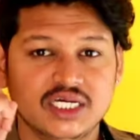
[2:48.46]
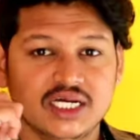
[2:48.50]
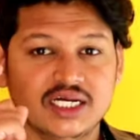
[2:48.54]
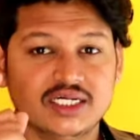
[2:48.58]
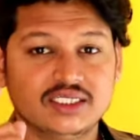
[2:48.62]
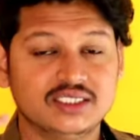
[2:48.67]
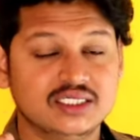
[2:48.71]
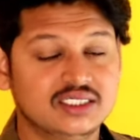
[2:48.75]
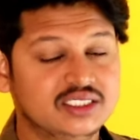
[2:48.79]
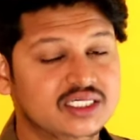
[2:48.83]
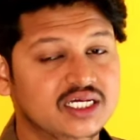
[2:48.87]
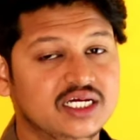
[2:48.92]

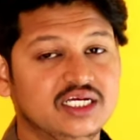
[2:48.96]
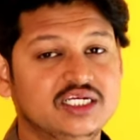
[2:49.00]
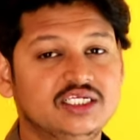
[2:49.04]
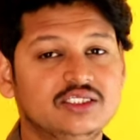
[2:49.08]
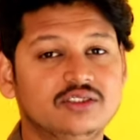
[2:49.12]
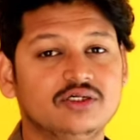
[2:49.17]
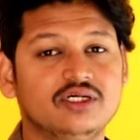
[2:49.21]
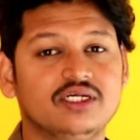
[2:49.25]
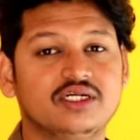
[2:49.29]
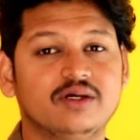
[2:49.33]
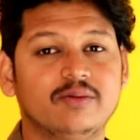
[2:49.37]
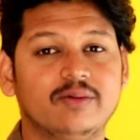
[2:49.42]
షేడ్స్
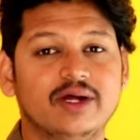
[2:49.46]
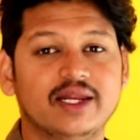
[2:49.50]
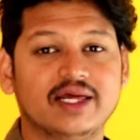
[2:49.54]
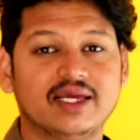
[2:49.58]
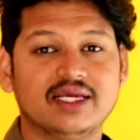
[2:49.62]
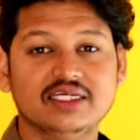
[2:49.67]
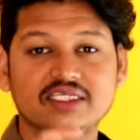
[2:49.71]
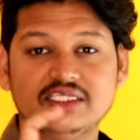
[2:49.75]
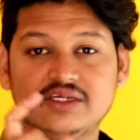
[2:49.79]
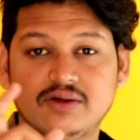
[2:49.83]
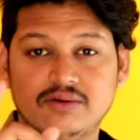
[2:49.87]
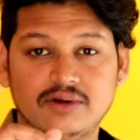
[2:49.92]
షేడ్స్ గిట
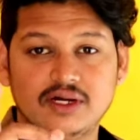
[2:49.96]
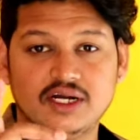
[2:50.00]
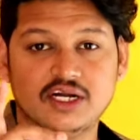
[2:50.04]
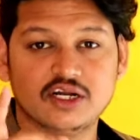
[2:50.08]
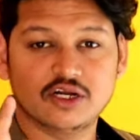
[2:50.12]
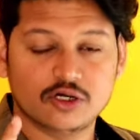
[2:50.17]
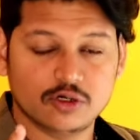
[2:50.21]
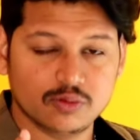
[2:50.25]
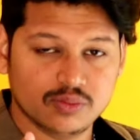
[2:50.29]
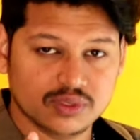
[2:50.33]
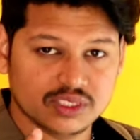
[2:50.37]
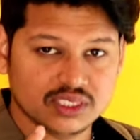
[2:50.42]
మనకి సెవెన్
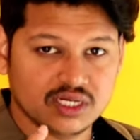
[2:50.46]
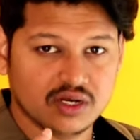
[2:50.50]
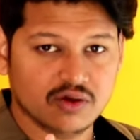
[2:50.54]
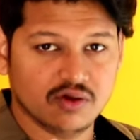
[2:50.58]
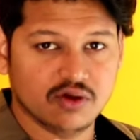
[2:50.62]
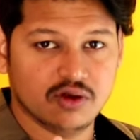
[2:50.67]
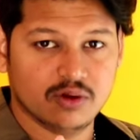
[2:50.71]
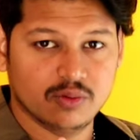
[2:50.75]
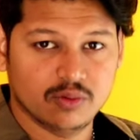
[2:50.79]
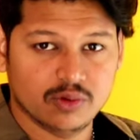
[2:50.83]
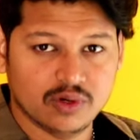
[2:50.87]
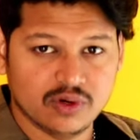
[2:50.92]
హండ్రెడ్ రూపీస్లో
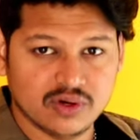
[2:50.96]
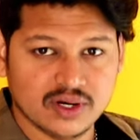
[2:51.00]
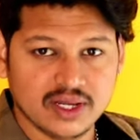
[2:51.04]
అవైలబుల్